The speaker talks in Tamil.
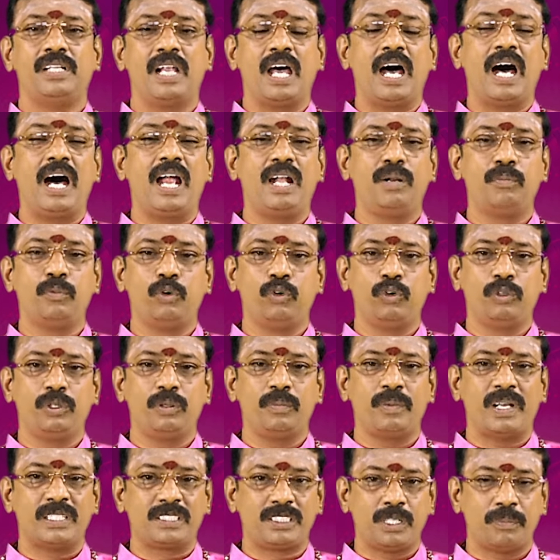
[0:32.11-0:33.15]
நாள்
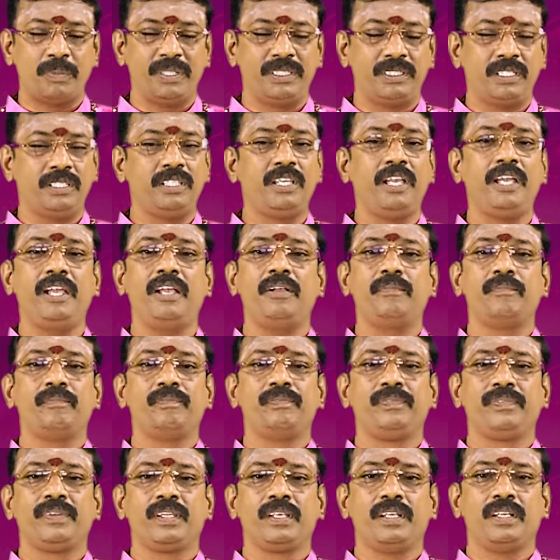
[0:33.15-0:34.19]
முழுவதும் அஷ்டமி திதி
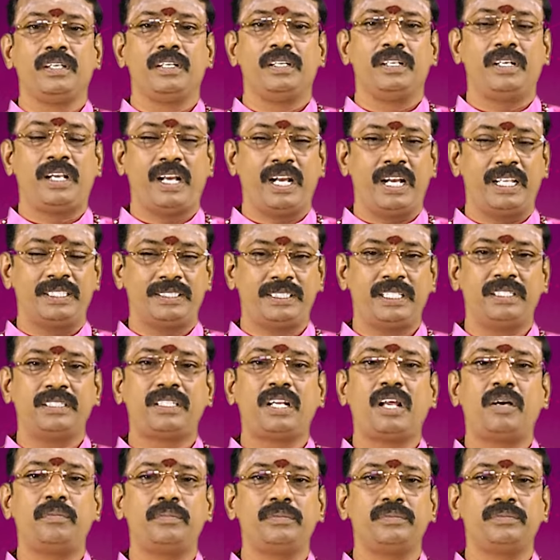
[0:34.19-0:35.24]
இன்றைய
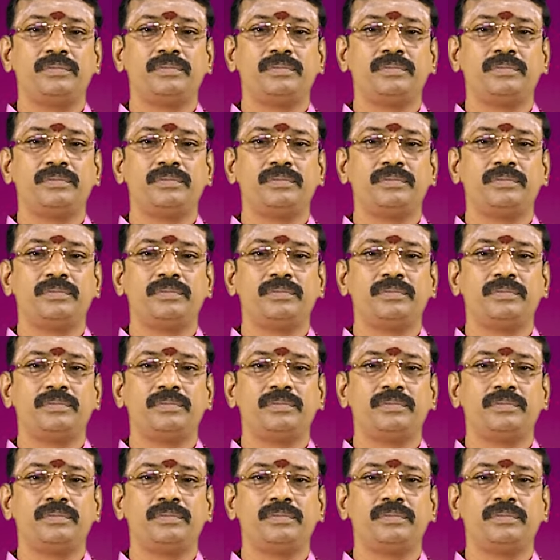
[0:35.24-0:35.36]
நட்சத்திரம்